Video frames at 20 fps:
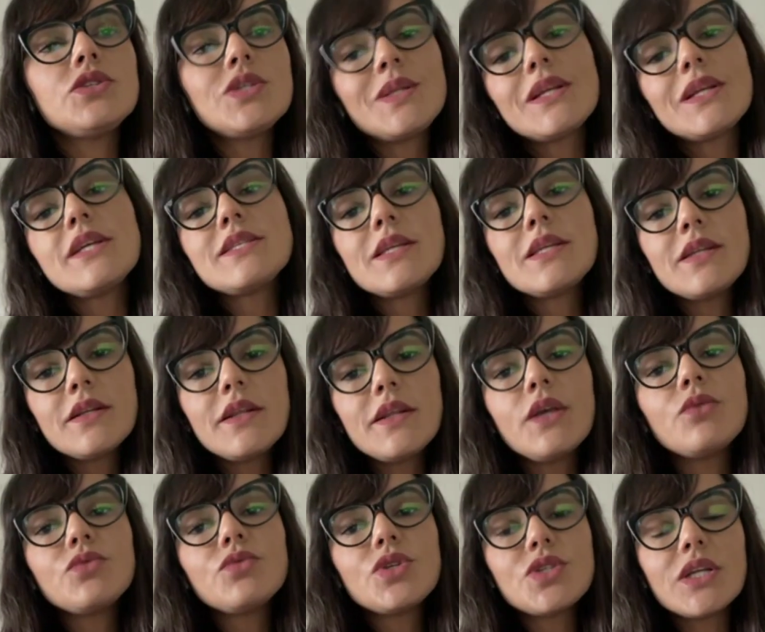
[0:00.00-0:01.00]
de 3 a
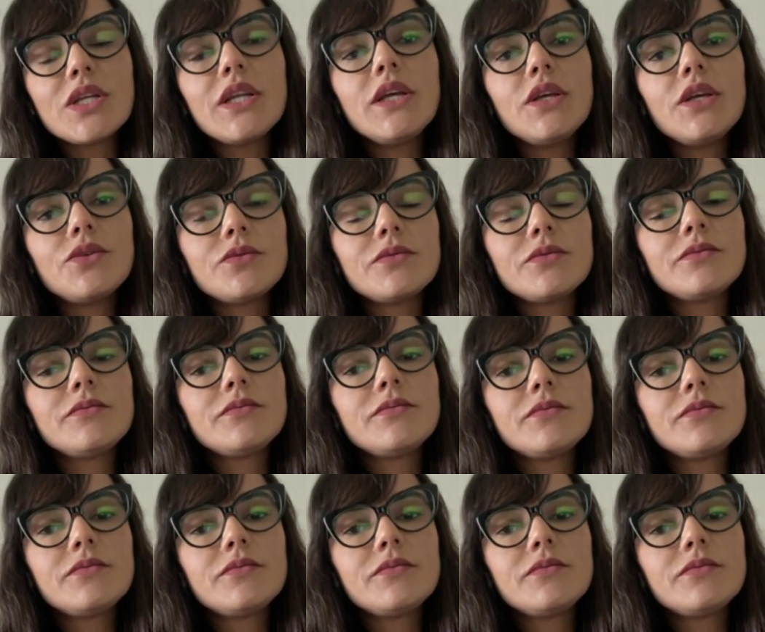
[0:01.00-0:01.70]
31 de janeiro.